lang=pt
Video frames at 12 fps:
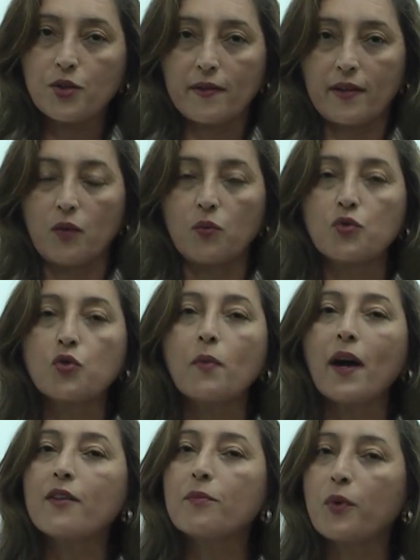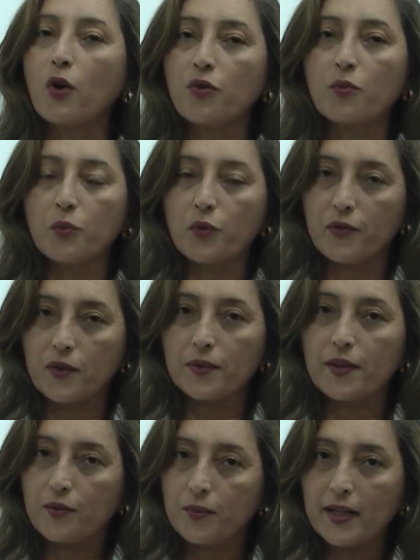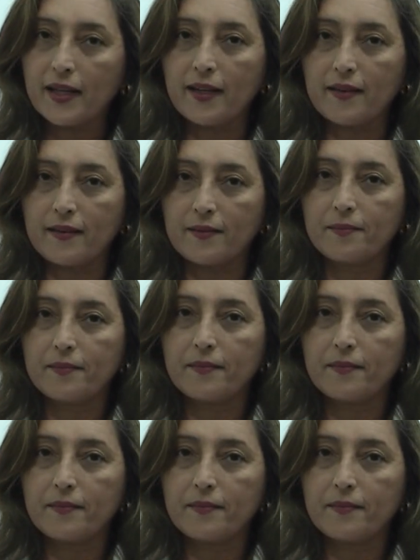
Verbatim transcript: de saúde o mais próximo possível da sua casa,